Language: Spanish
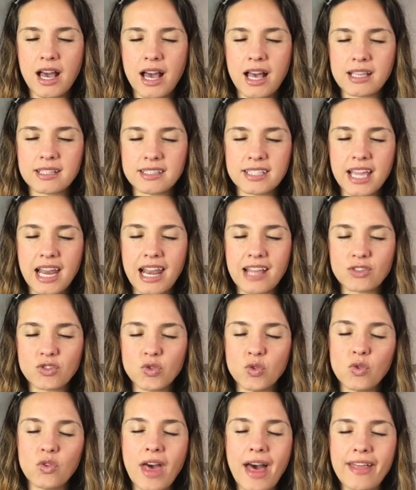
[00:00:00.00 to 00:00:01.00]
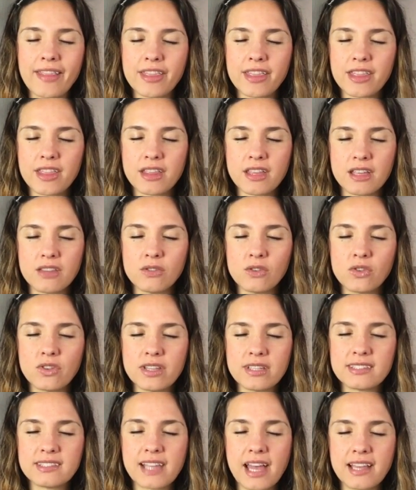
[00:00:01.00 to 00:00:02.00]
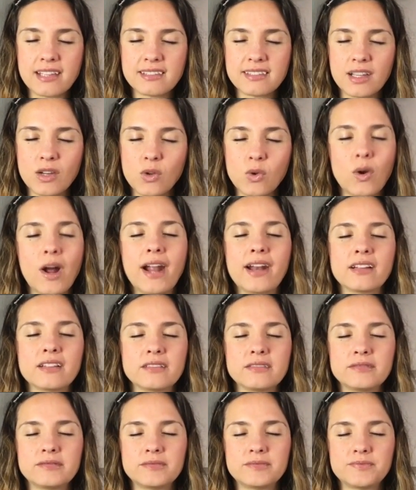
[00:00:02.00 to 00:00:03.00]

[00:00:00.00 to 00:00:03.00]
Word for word: hacia la ciudad en donde está este lugar.